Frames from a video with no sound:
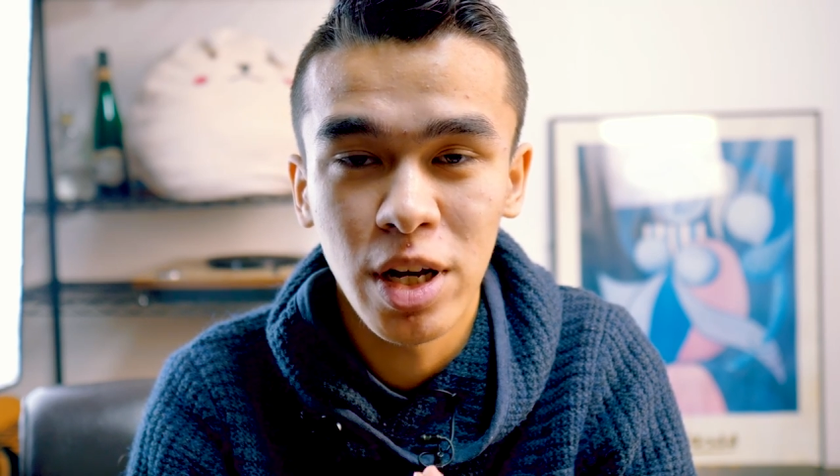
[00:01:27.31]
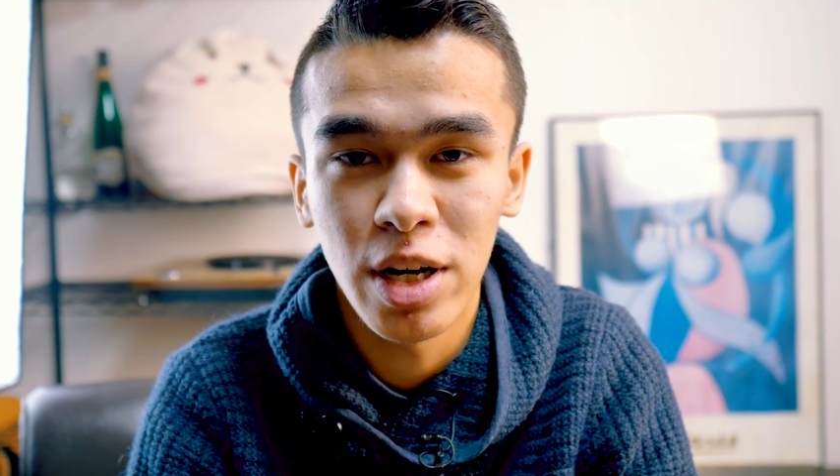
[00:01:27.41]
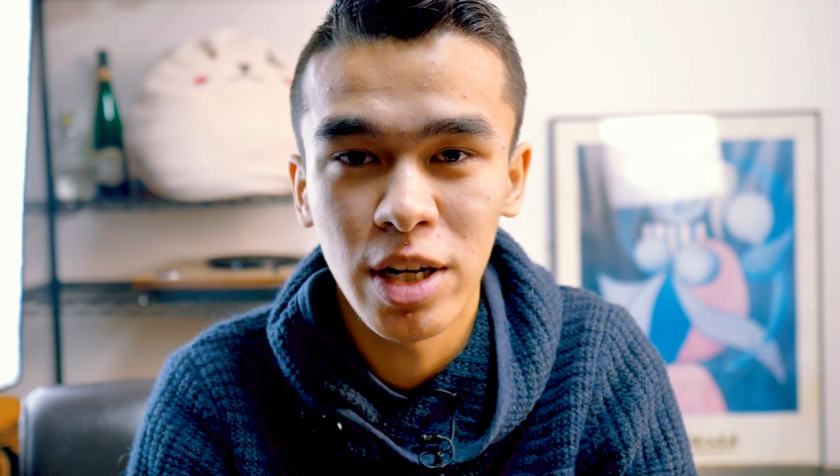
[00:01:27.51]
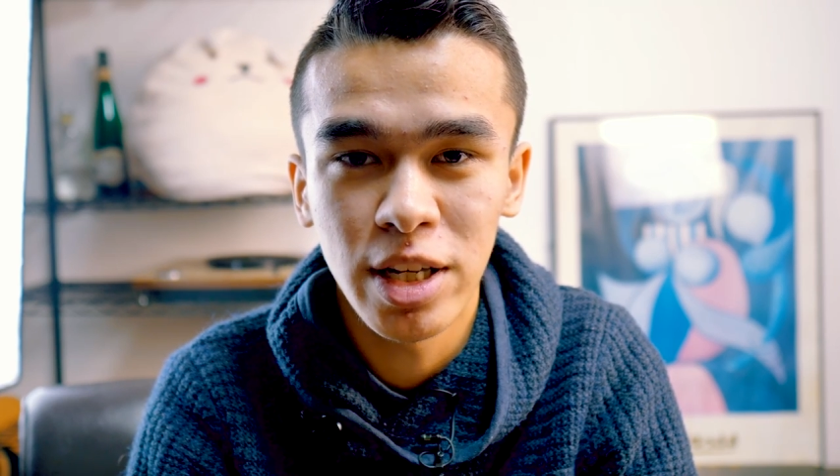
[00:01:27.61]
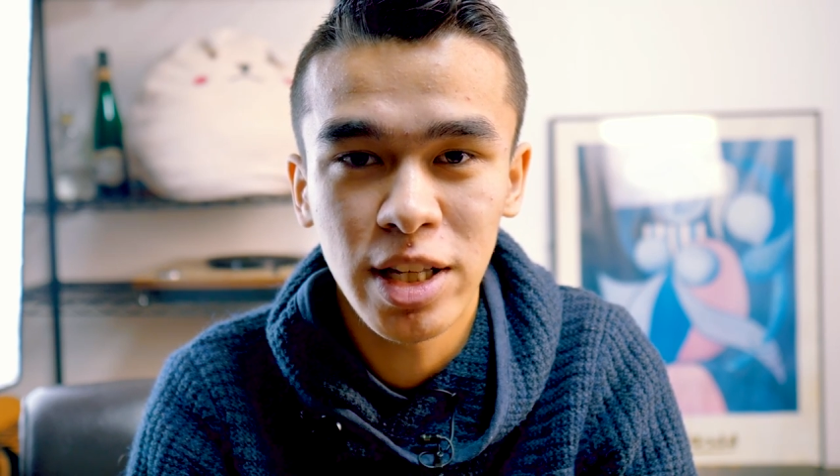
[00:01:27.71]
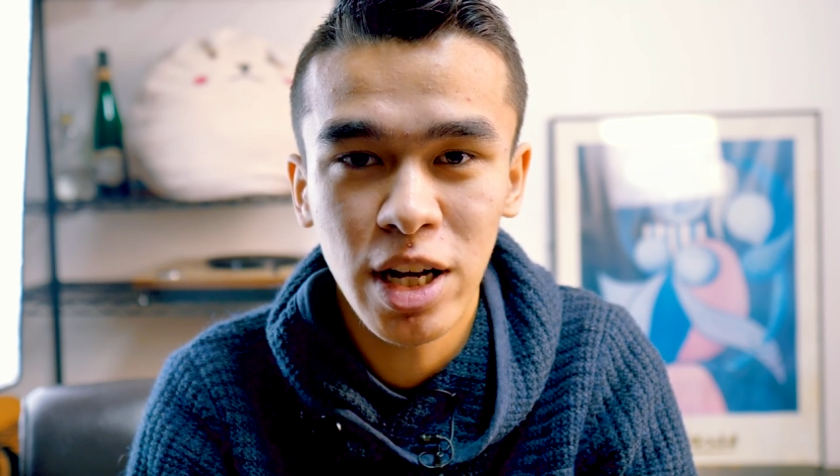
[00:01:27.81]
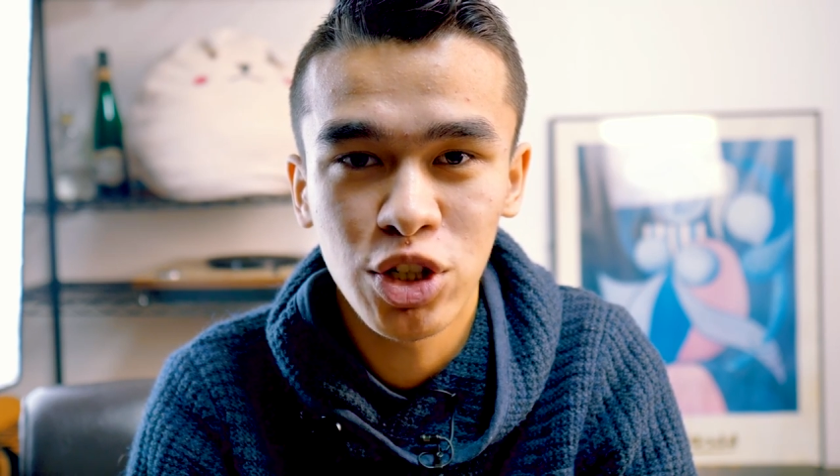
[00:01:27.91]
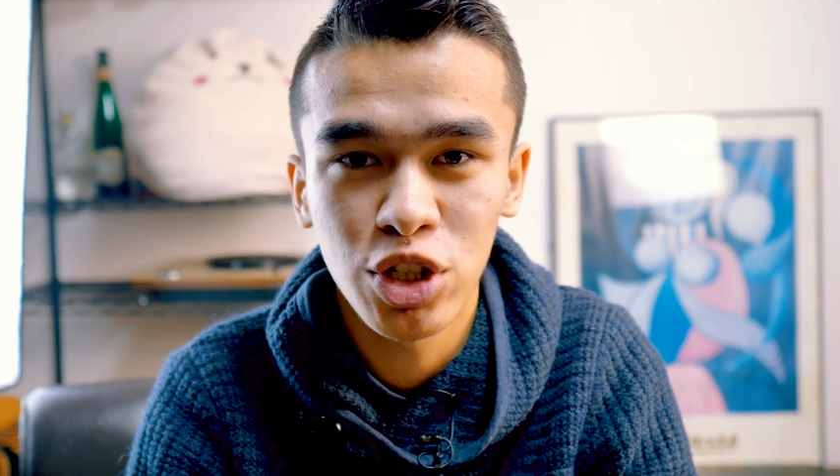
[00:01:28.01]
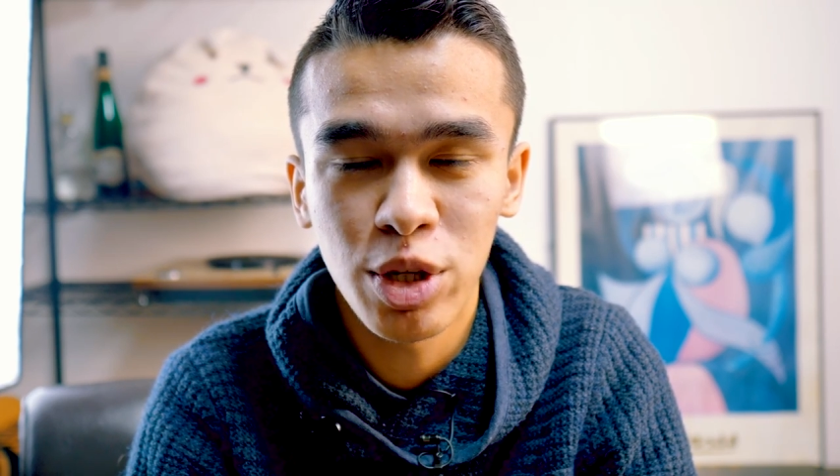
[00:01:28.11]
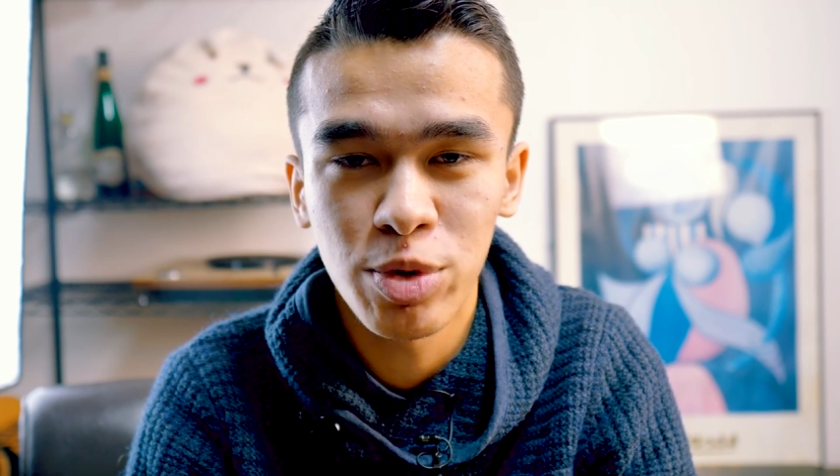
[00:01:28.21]
А, и
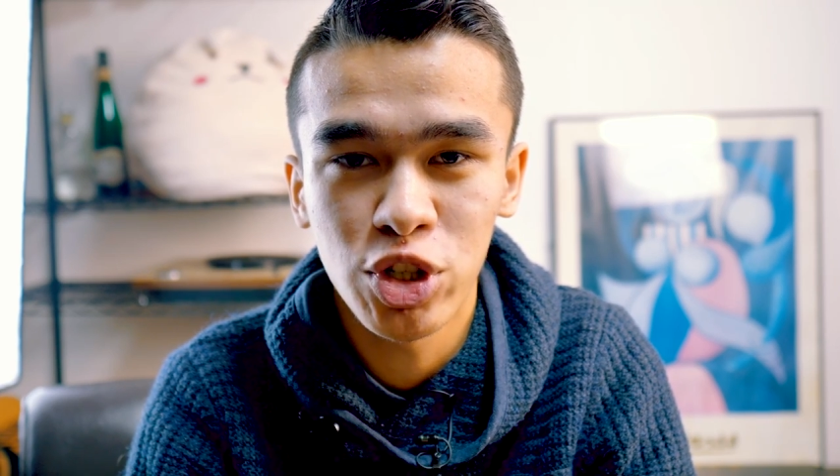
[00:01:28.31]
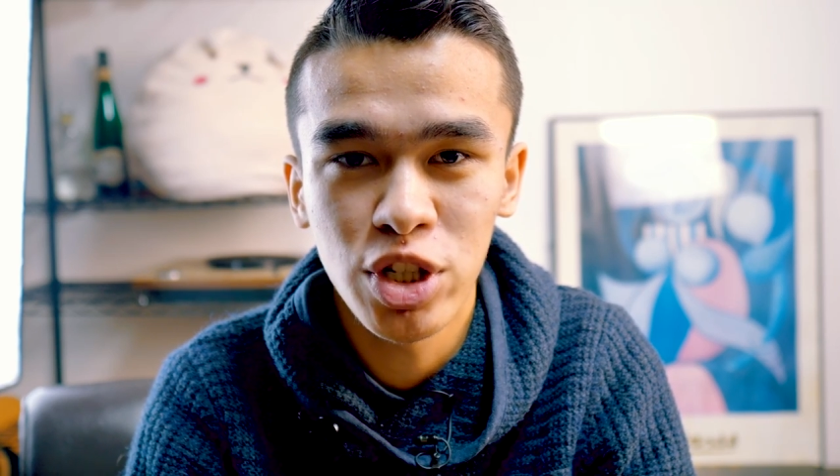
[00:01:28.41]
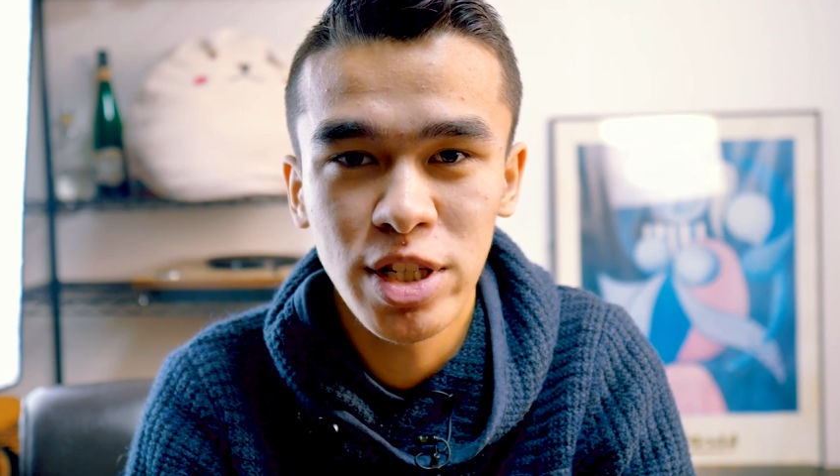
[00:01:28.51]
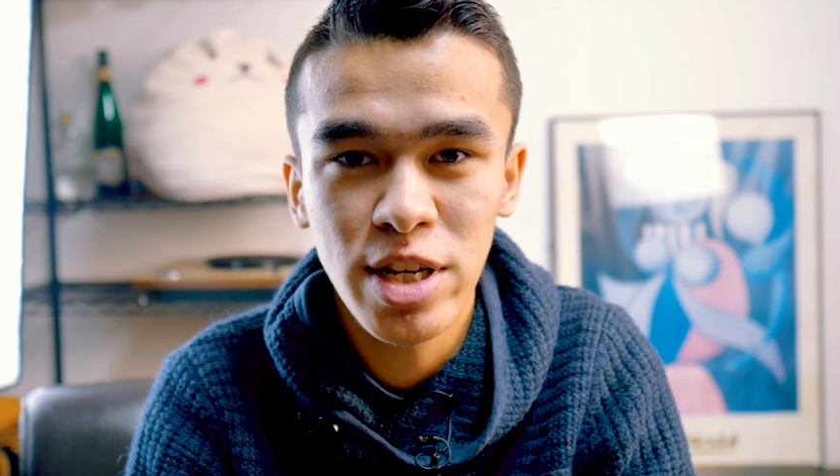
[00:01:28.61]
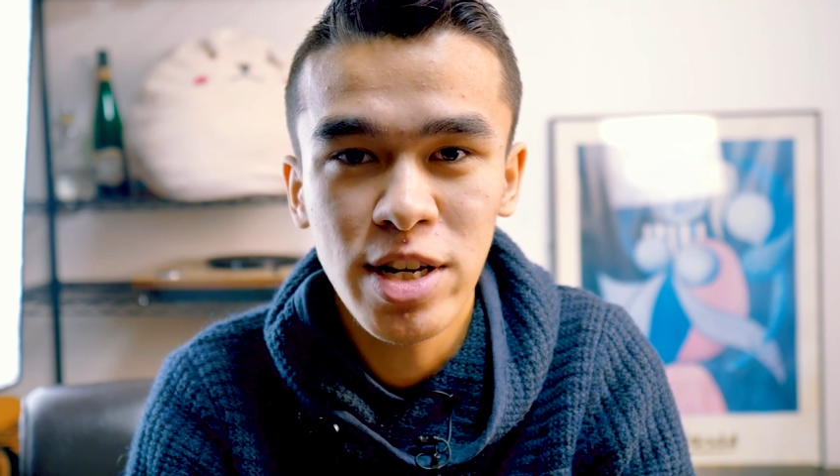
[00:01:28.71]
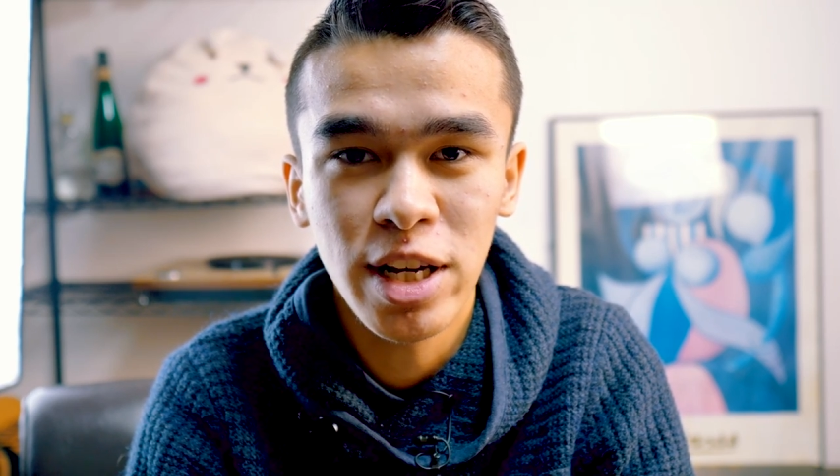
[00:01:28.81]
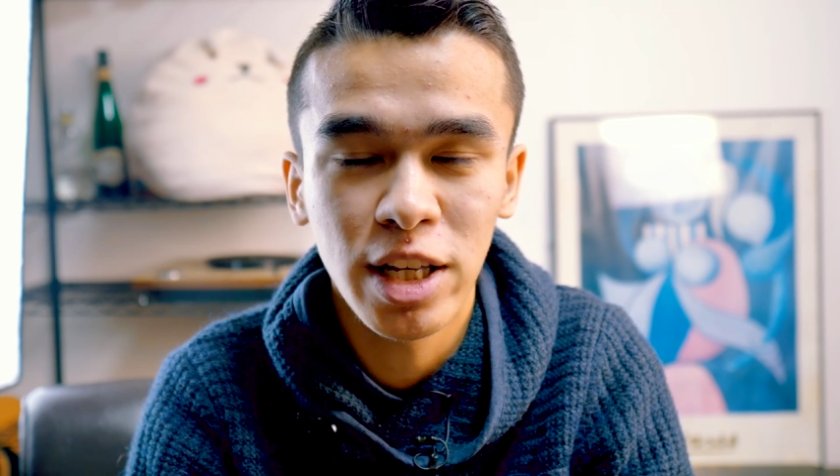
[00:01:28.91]
также напишите,